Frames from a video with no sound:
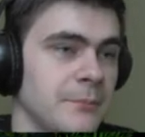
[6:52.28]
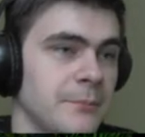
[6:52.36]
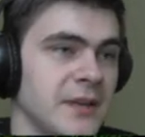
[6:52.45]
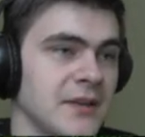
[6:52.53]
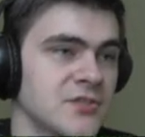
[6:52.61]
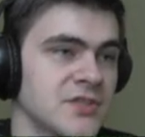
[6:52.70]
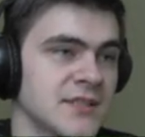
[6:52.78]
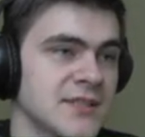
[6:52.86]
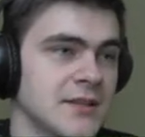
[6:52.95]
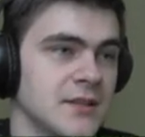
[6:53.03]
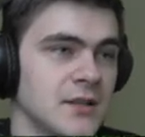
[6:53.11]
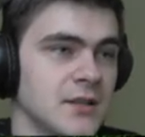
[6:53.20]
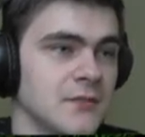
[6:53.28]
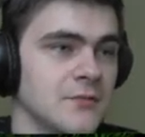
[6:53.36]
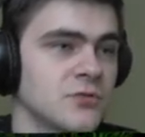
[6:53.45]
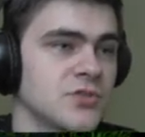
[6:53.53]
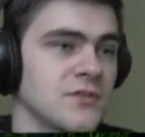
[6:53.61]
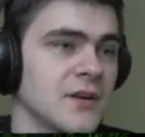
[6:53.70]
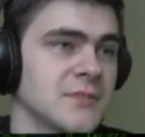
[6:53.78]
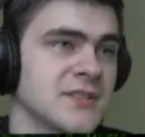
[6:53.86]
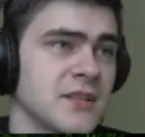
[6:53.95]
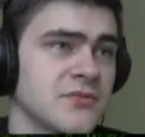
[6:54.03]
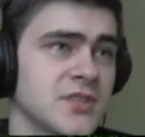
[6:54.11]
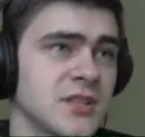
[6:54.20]
Pierwszy skill używamy
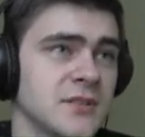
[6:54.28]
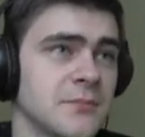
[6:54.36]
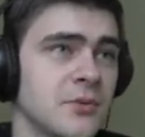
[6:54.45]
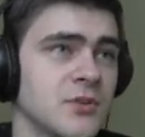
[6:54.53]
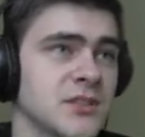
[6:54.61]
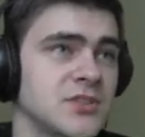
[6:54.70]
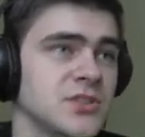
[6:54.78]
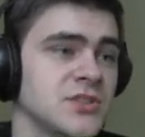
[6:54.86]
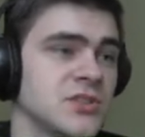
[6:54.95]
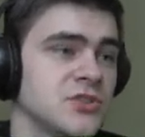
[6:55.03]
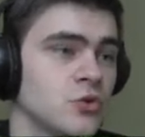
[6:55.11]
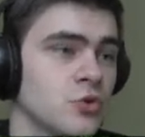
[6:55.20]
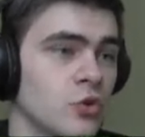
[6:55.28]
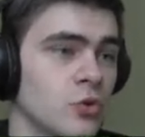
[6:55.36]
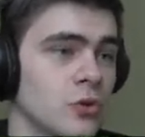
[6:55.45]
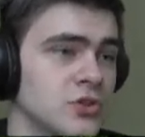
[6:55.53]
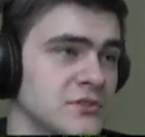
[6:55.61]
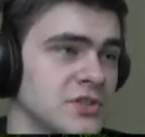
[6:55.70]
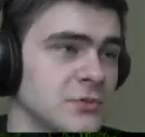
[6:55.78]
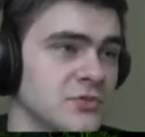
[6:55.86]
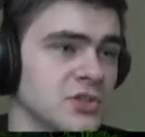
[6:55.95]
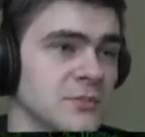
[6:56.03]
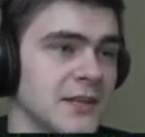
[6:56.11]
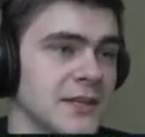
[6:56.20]
zawsze po naciśnięciu Q. Oczywiście
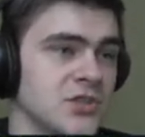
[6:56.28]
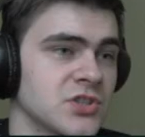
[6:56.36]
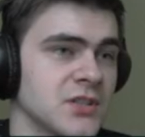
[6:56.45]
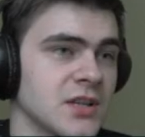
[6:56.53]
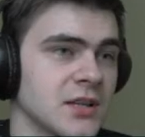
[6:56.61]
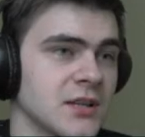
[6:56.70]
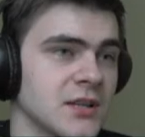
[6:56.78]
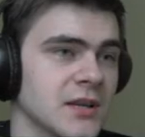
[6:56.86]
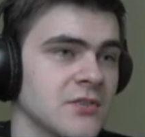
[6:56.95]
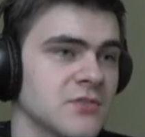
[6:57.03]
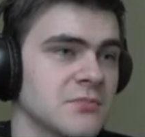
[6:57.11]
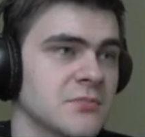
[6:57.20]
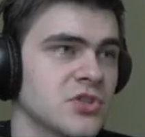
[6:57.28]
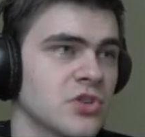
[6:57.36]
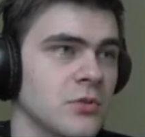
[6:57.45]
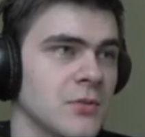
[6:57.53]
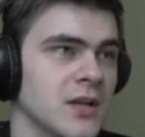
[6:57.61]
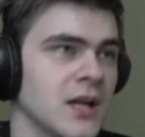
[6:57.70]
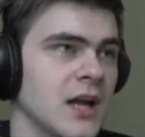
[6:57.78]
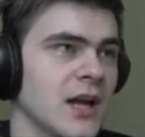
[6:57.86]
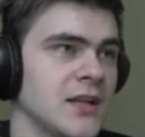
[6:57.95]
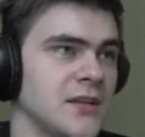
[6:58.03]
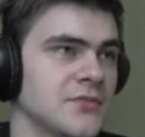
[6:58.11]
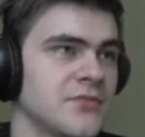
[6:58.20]
możemy ręcznie, klikając myszką,
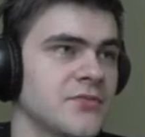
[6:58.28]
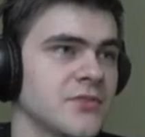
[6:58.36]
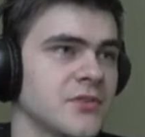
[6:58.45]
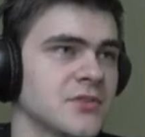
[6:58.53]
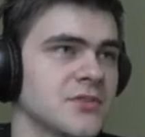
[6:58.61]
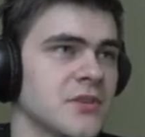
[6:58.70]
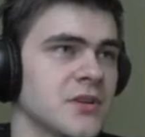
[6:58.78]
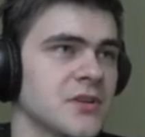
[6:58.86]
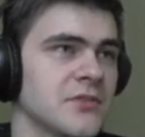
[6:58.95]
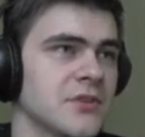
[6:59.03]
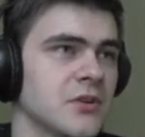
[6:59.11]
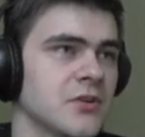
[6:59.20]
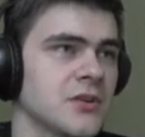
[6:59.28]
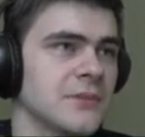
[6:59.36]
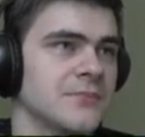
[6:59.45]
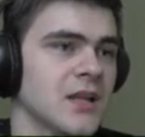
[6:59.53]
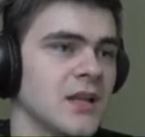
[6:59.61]
ale to jest trochę niewygodne.